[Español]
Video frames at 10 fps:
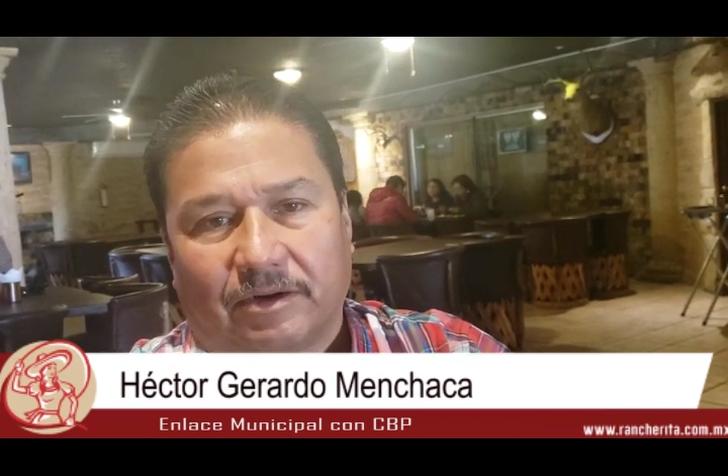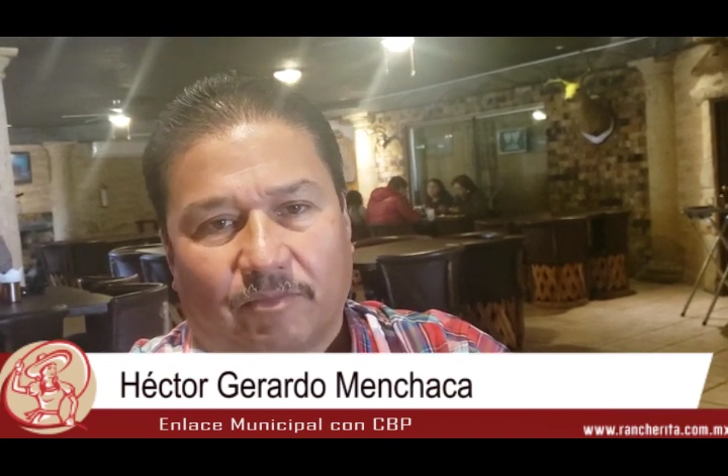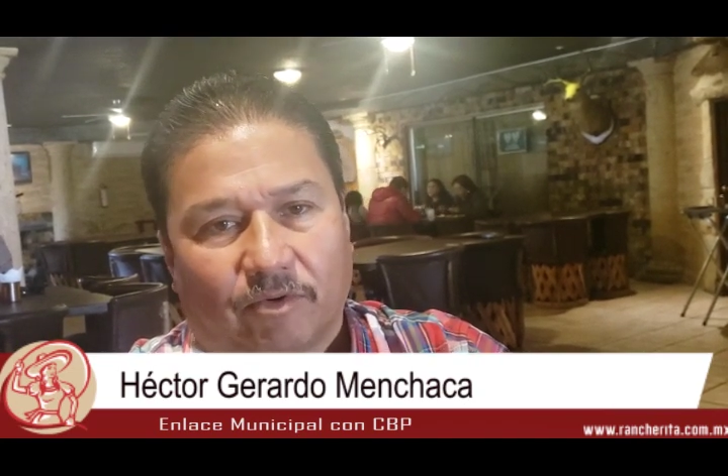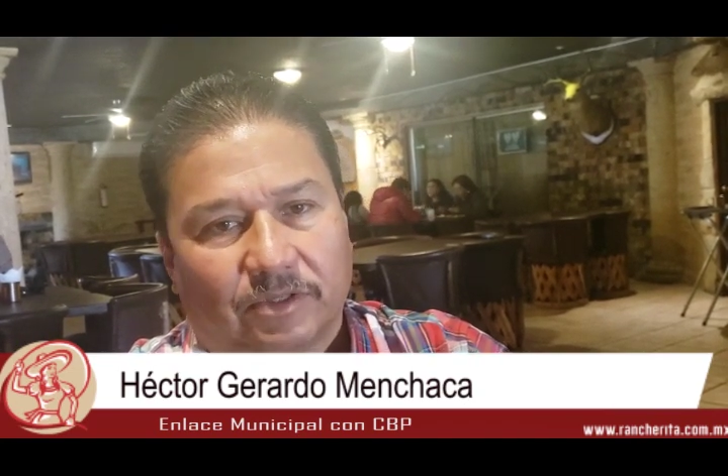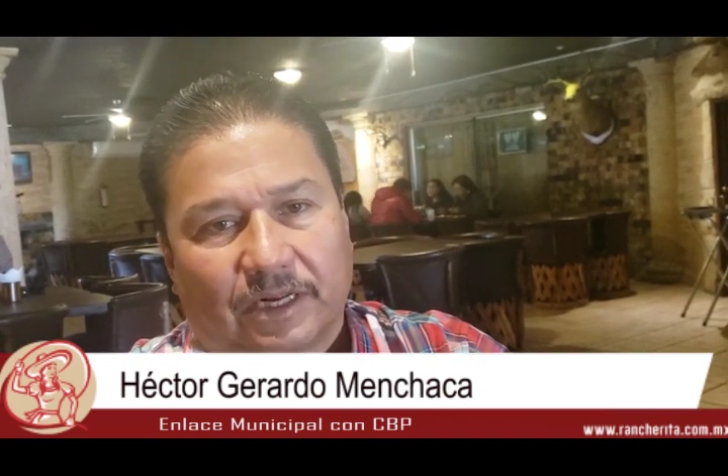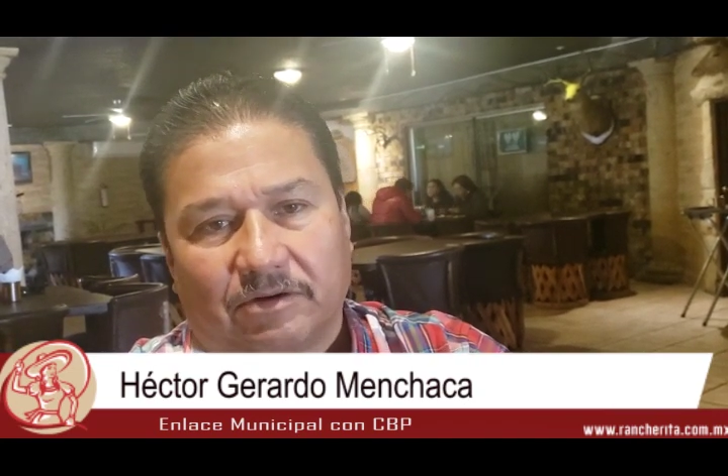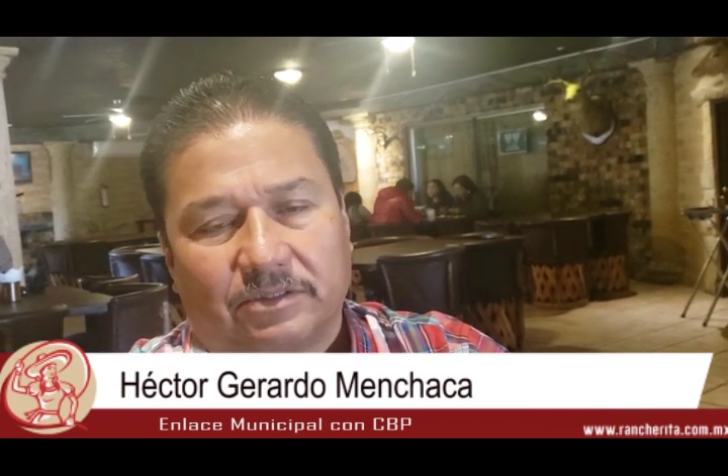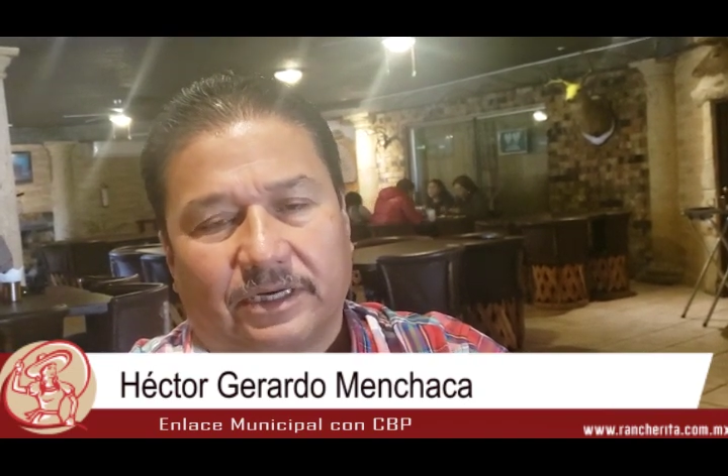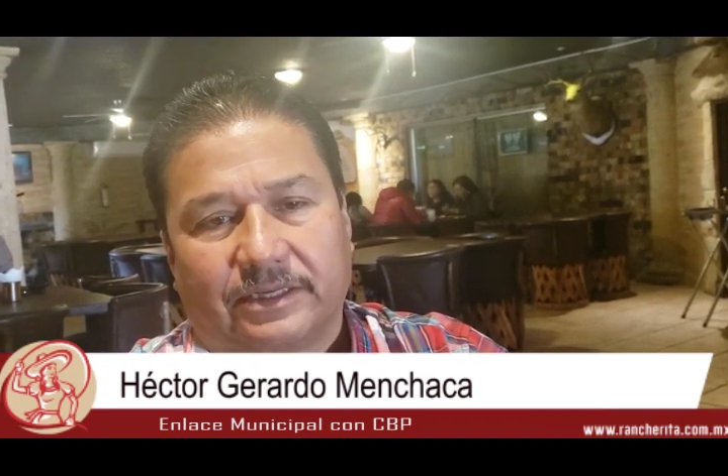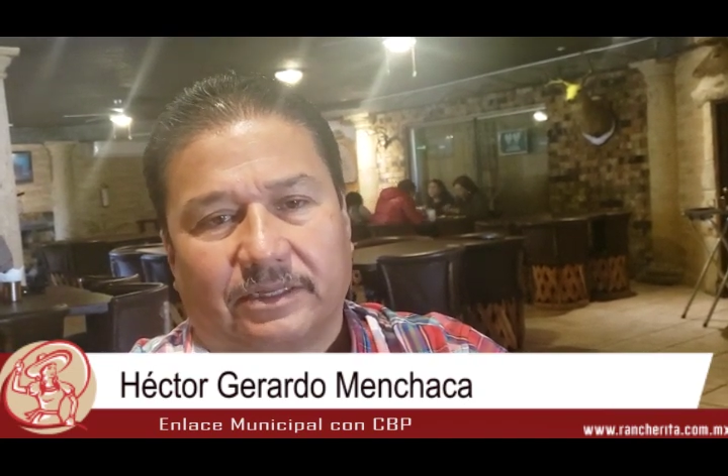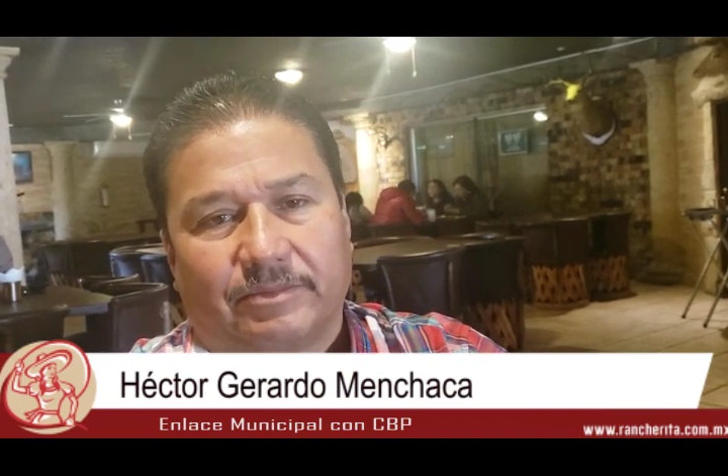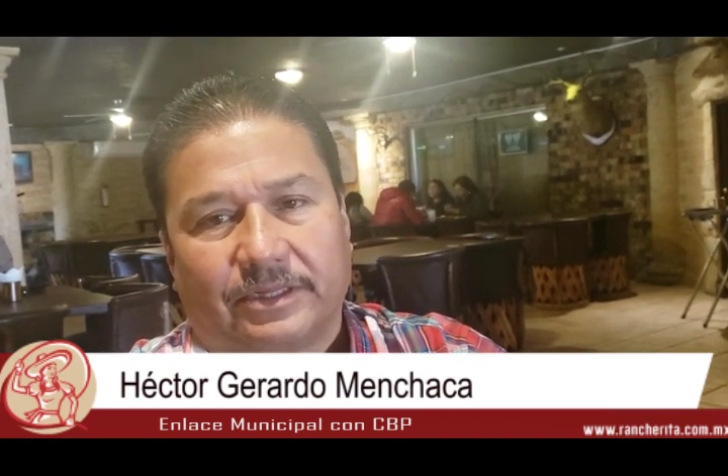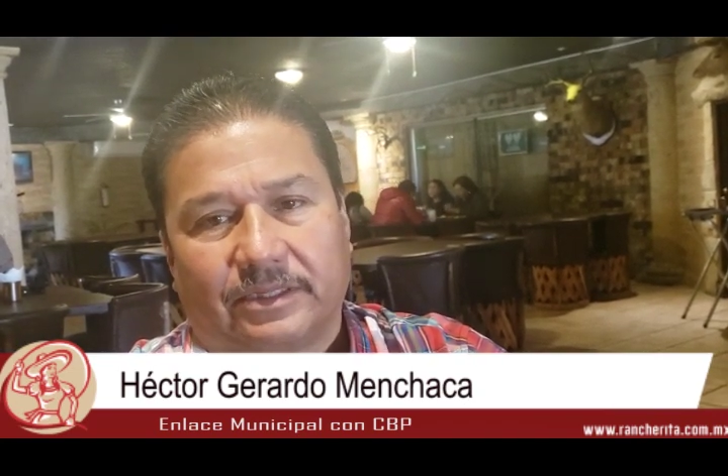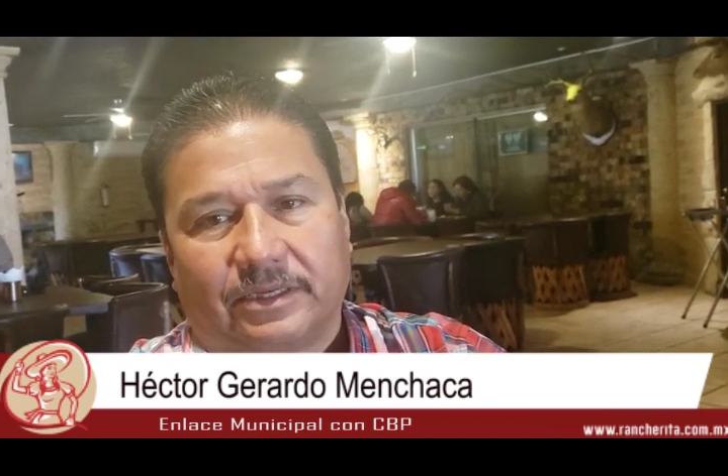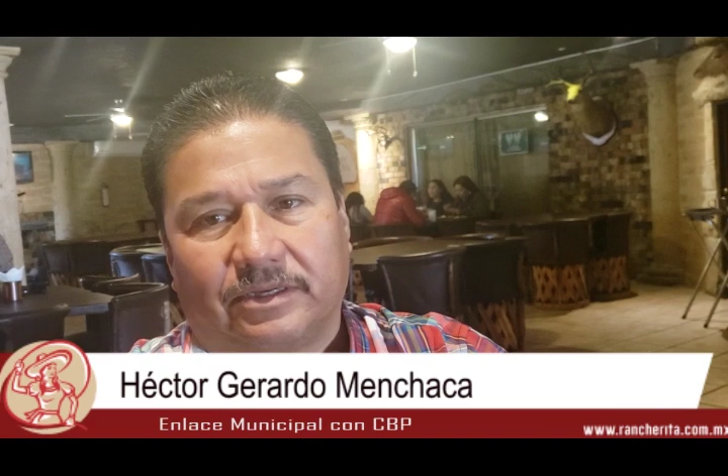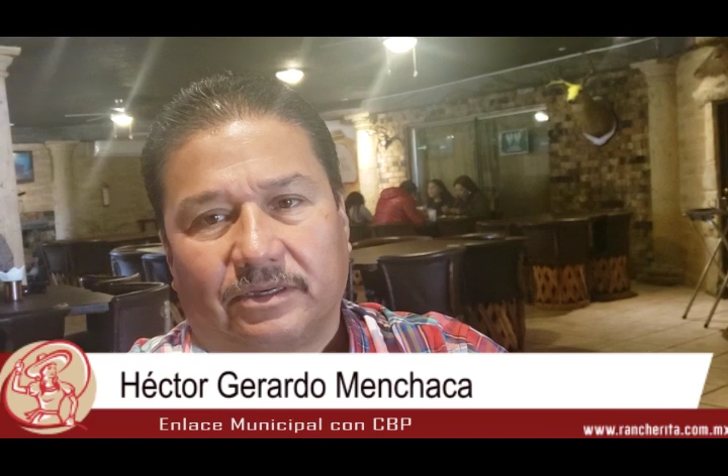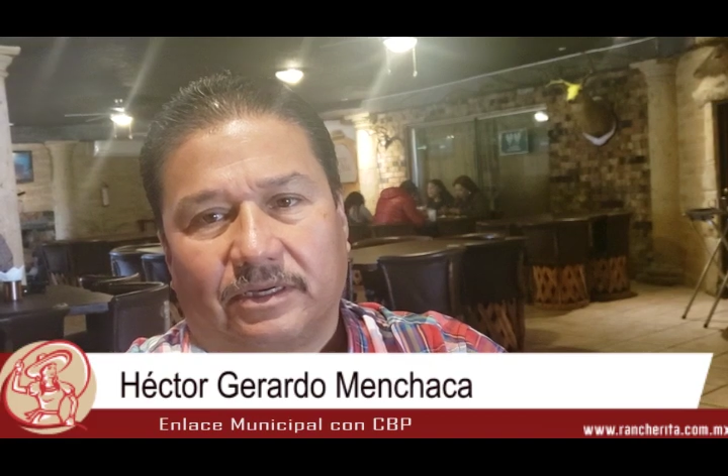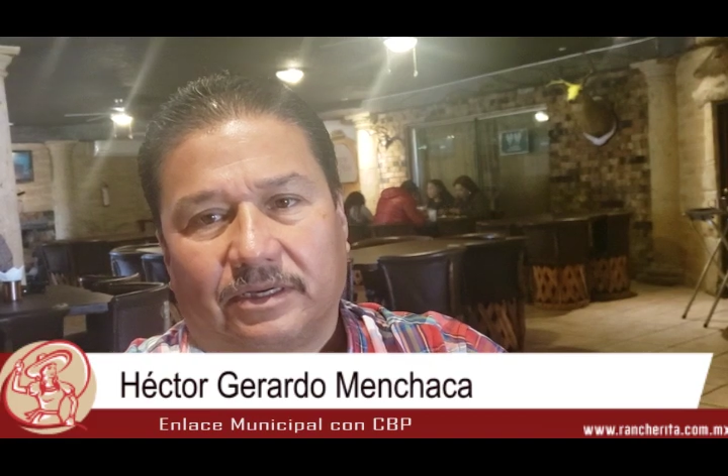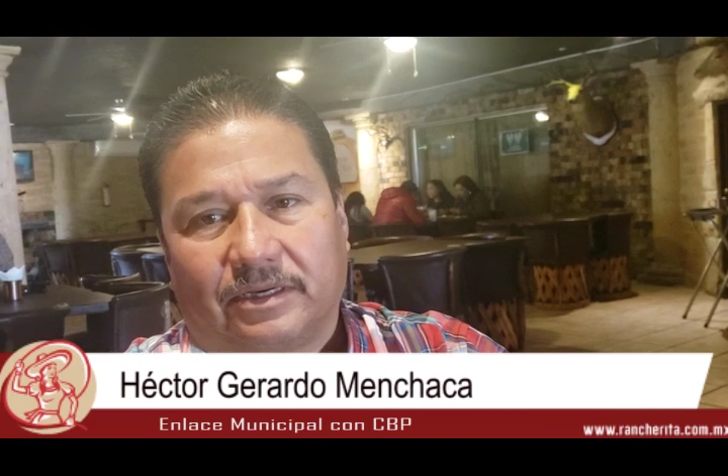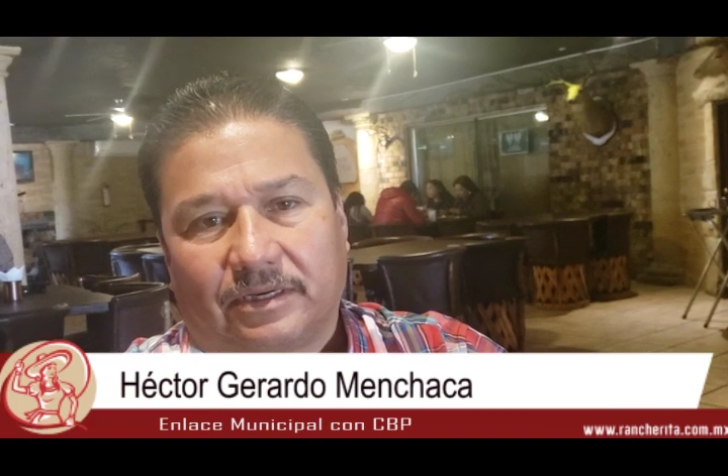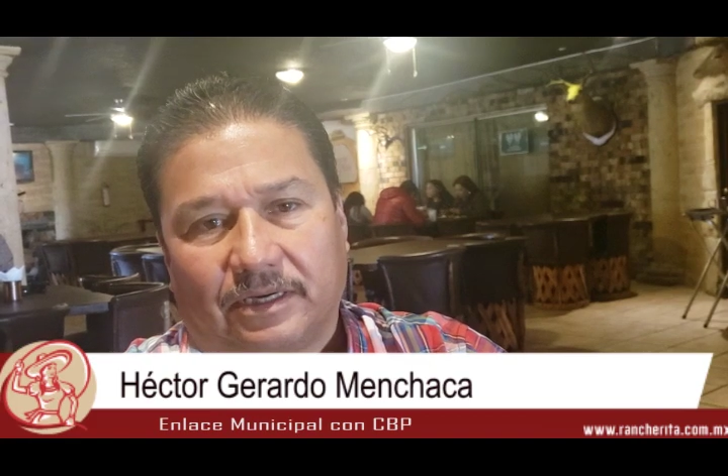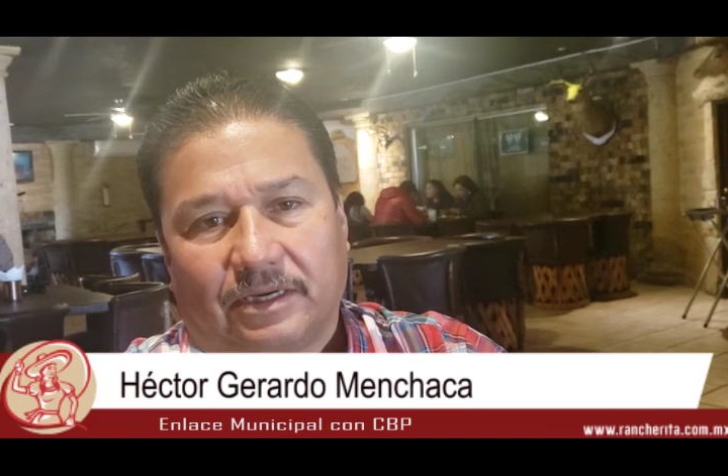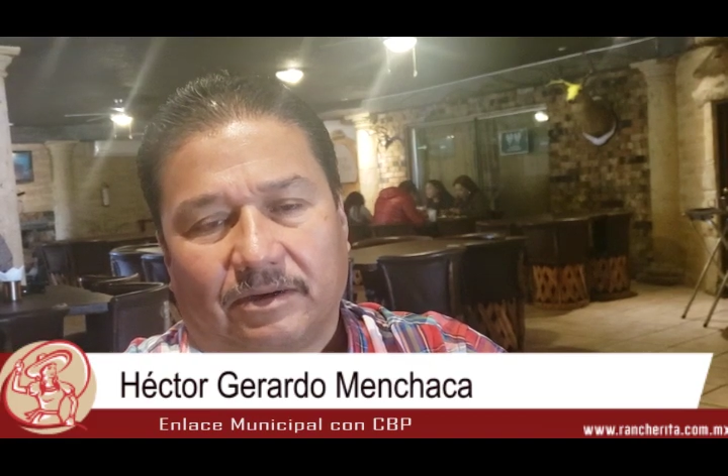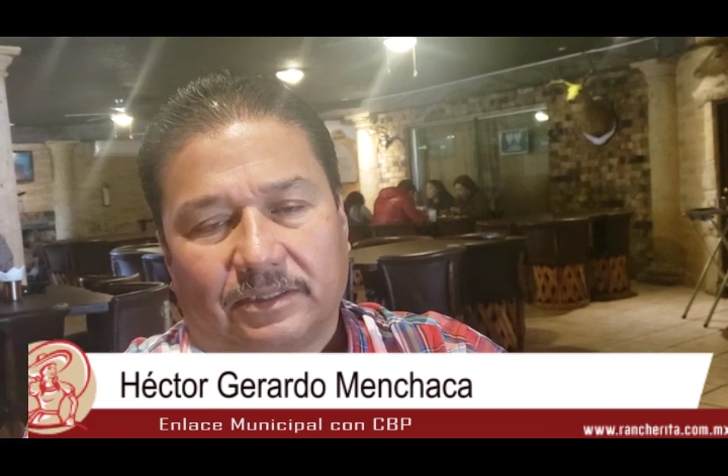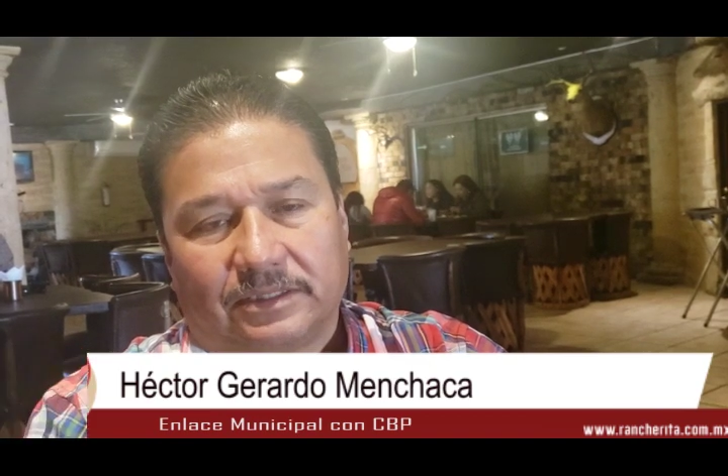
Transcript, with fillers: reportarlos directamente a